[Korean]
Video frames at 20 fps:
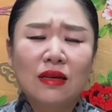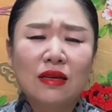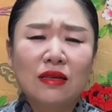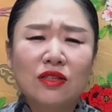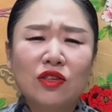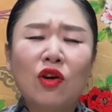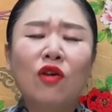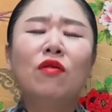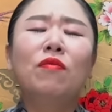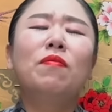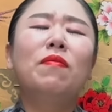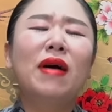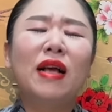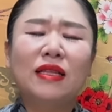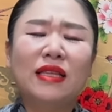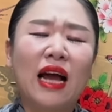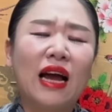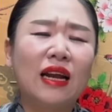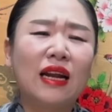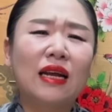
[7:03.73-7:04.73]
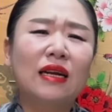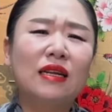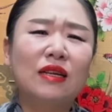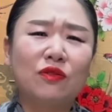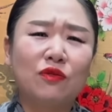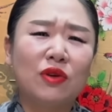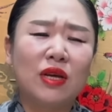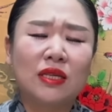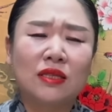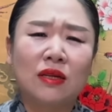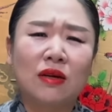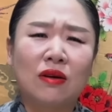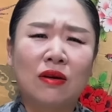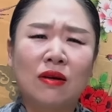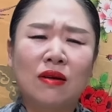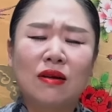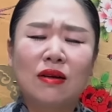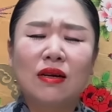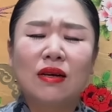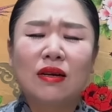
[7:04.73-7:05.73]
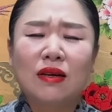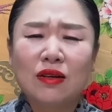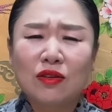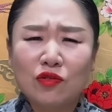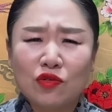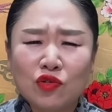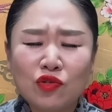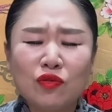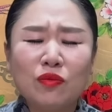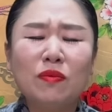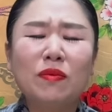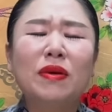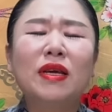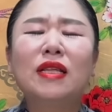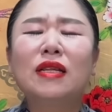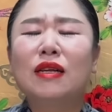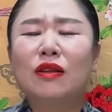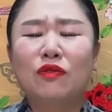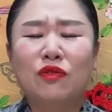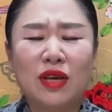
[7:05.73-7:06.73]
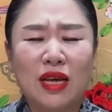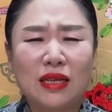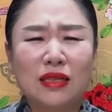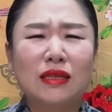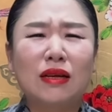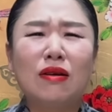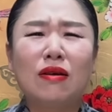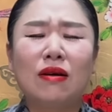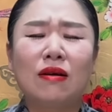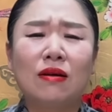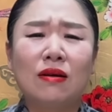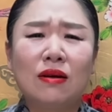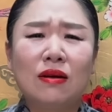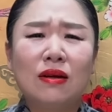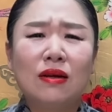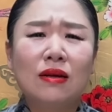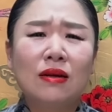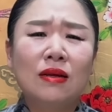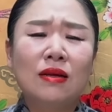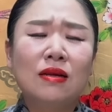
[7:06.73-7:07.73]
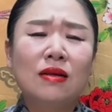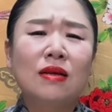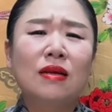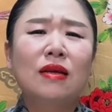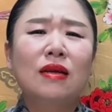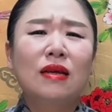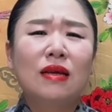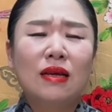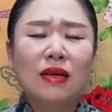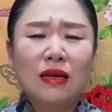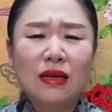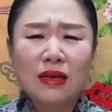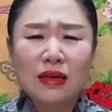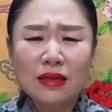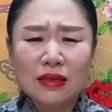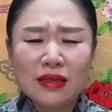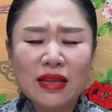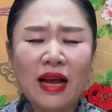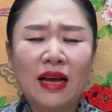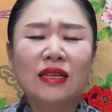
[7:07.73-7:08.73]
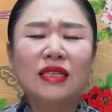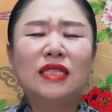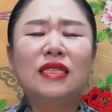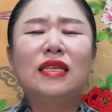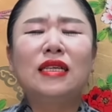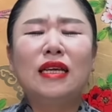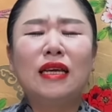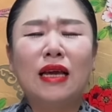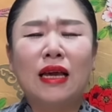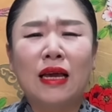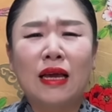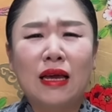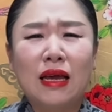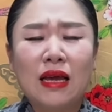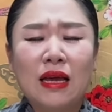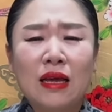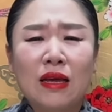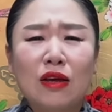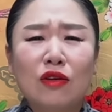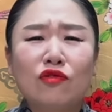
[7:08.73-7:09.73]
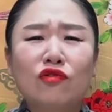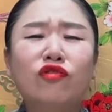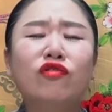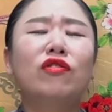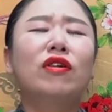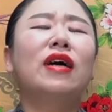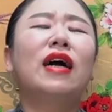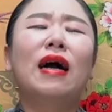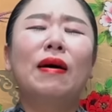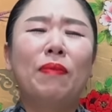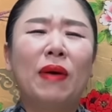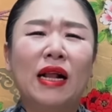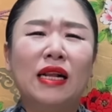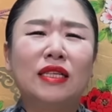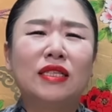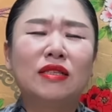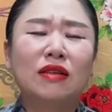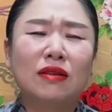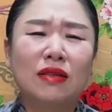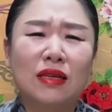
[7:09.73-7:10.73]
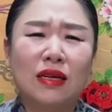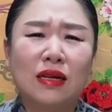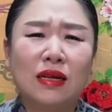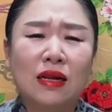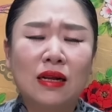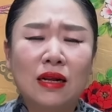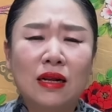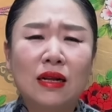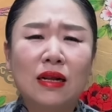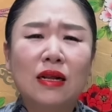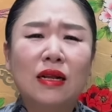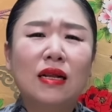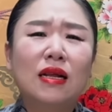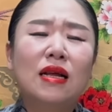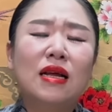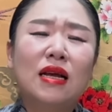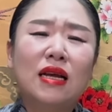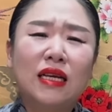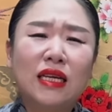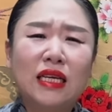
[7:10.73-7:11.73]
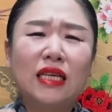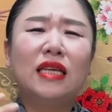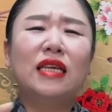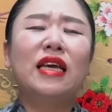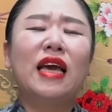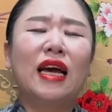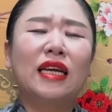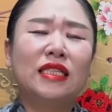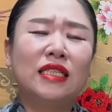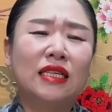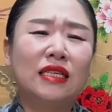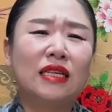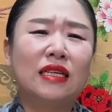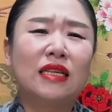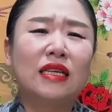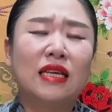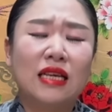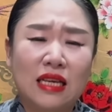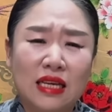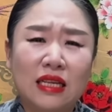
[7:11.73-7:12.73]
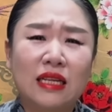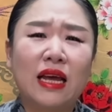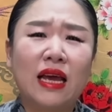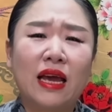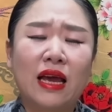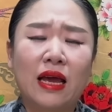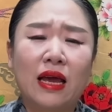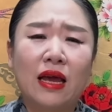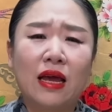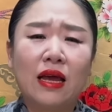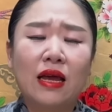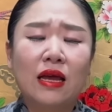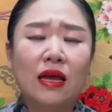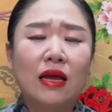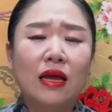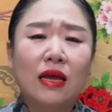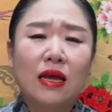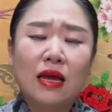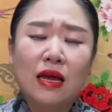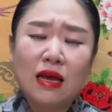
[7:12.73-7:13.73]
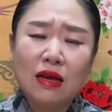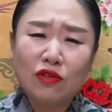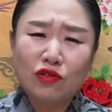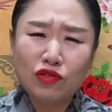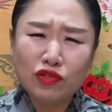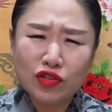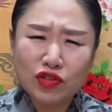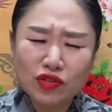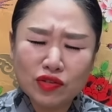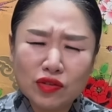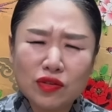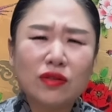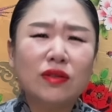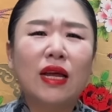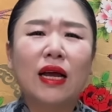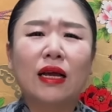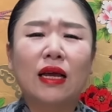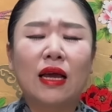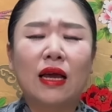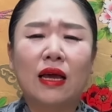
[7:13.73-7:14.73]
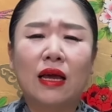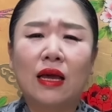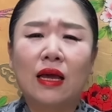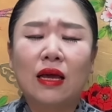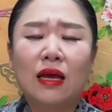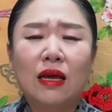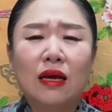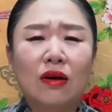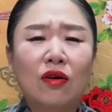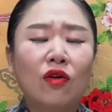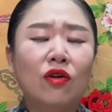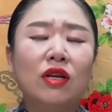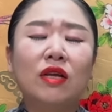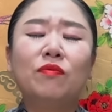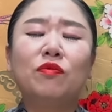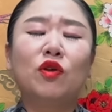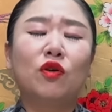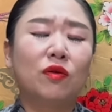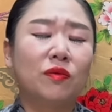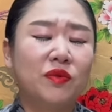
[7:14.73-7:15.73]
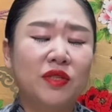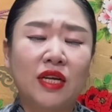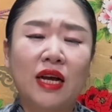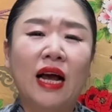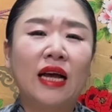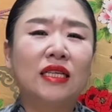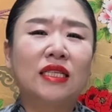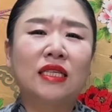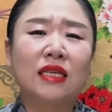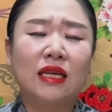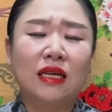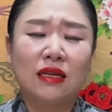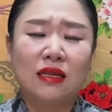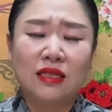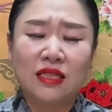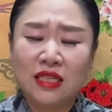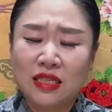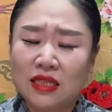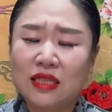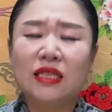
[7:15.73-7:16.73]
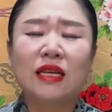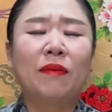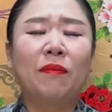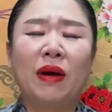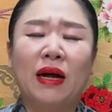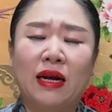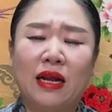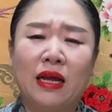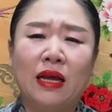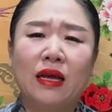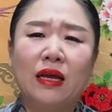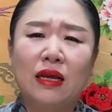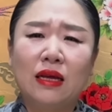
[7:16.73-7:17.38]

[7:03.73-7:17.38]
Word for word: 정말 나라를 위해서 국민을 위해서 당신이 국가 발전을 기이하시는 이 일에 꾸준하게 걸림돌 없이 가시기를 진짜 바래.